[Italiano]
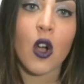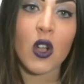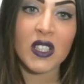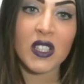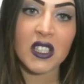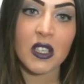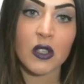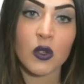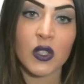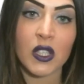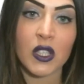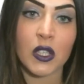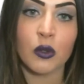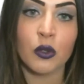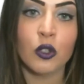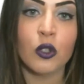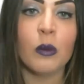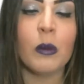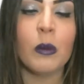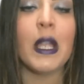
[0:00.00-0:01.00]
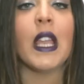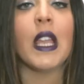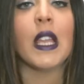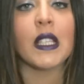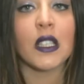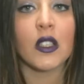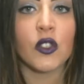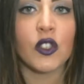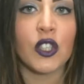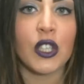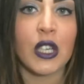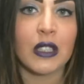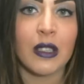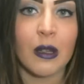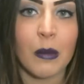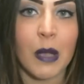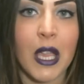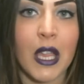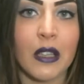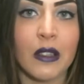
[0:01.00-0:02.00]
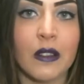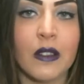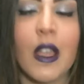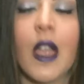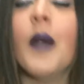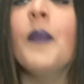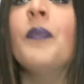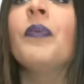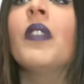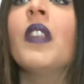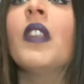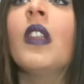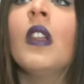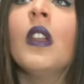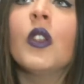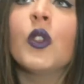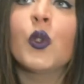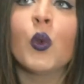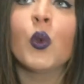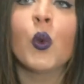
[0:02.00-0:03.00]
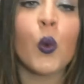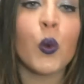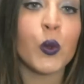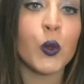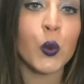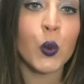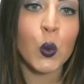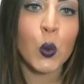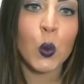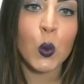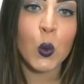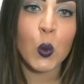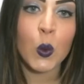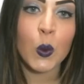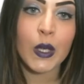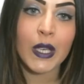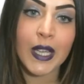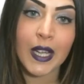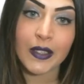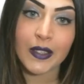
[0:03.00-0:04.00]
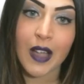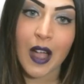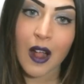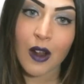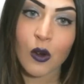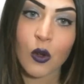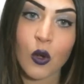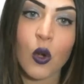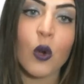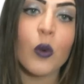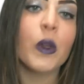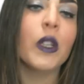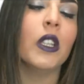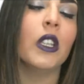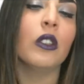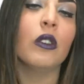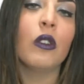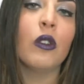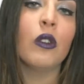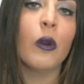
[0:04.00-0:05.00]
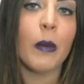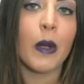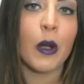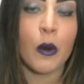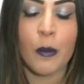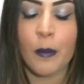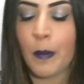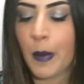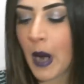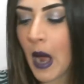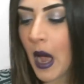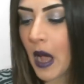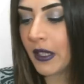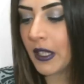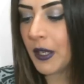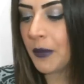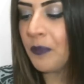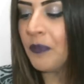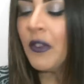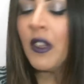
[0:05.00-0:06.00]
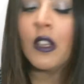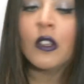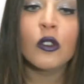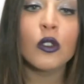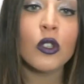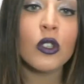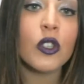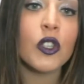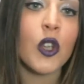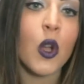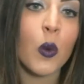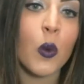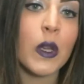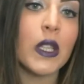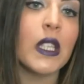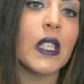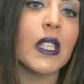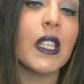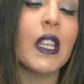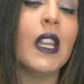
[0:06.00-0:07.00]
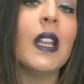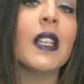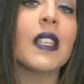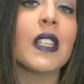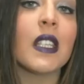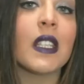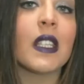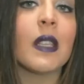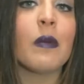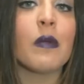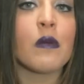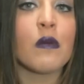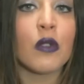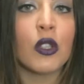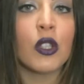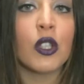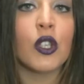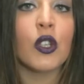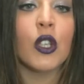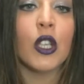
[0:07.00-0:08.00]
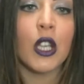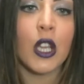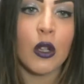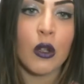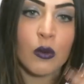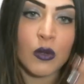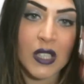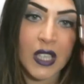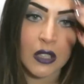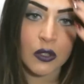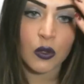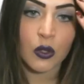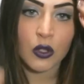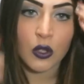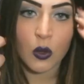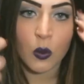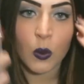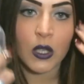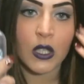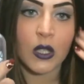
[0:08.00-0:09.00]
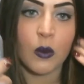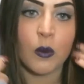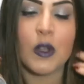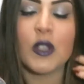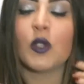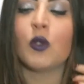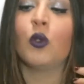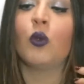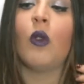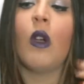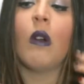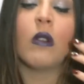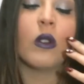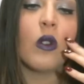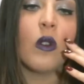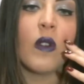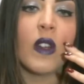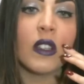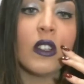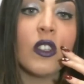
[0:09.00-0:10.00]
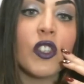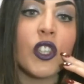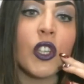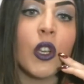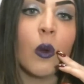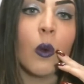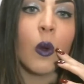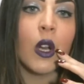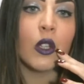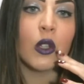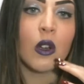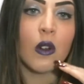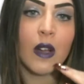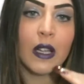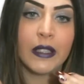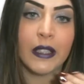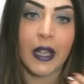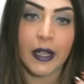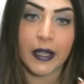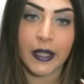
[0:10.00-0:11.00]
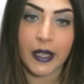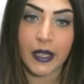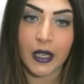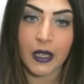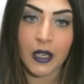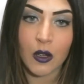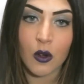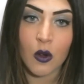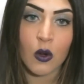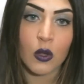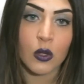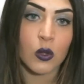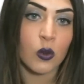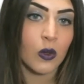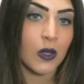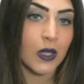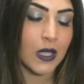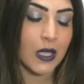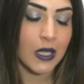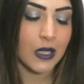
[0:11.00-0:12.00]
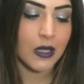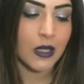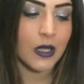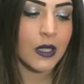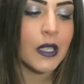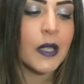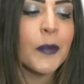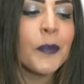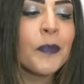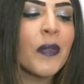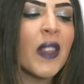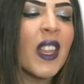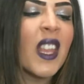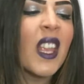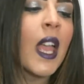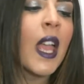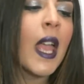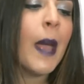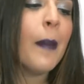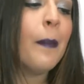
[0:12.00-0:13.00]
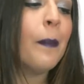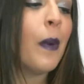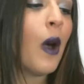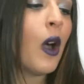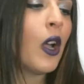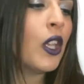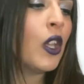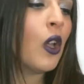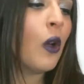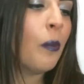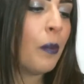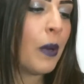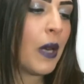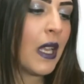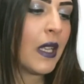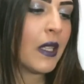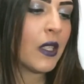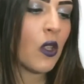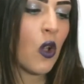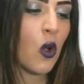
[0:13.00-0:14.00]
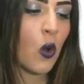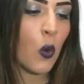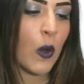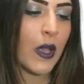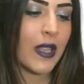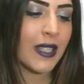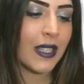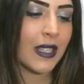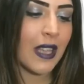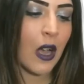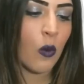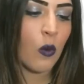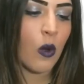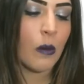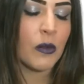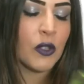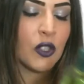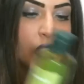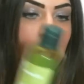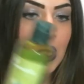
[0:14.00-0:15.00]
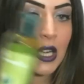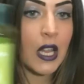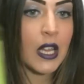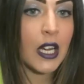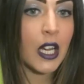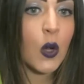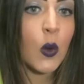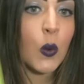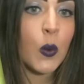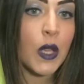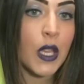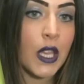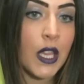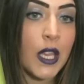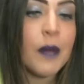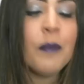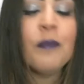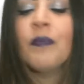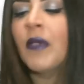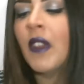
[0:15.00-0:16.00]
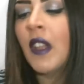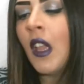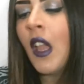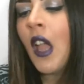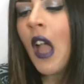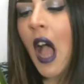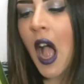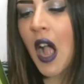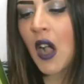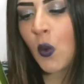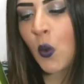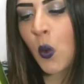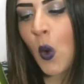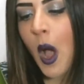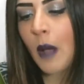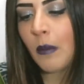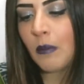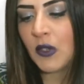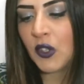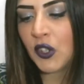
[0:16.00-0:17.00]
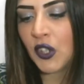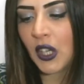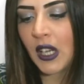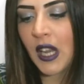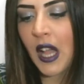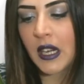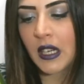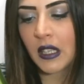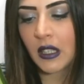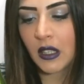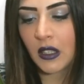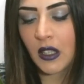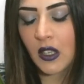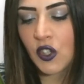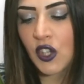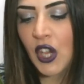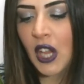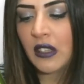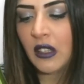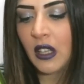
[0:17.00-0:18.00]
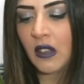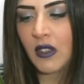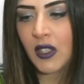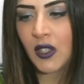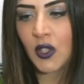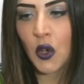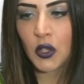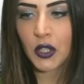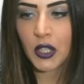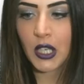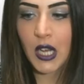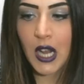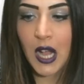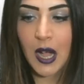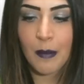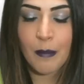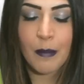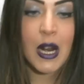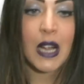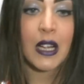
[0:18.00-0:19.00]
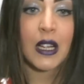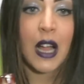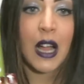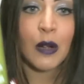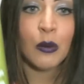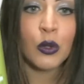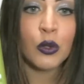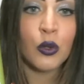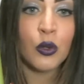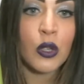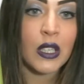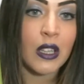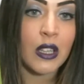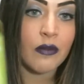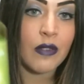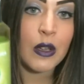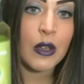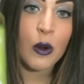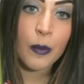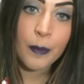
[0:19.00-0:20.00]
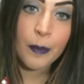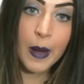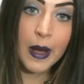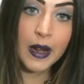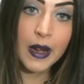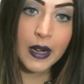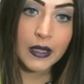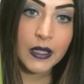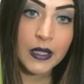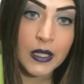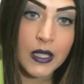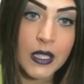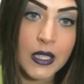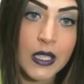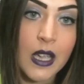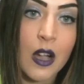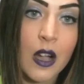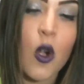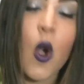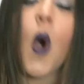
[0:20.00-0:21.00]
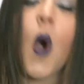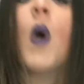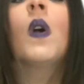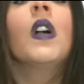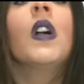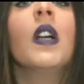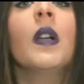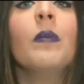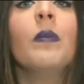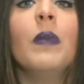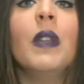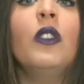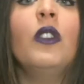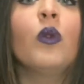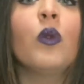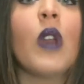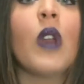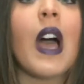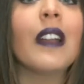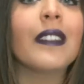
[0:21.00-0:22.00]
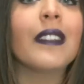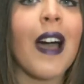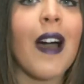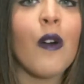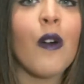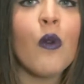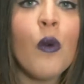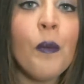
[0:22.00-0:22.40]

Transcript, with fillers: costano secondo me esageratamente su, sul catalogo, quindi non li ho mai comprati. Non so quindi se le stesse promozioni che ho usato io, quindi questo 2,95€ le trovate anche nel negozio in sintesi. E poi ho preso questa acqua micellare qui, acqua micellare detergente visocchi labbra, ha un odore davvero paradisiaco, mi è durata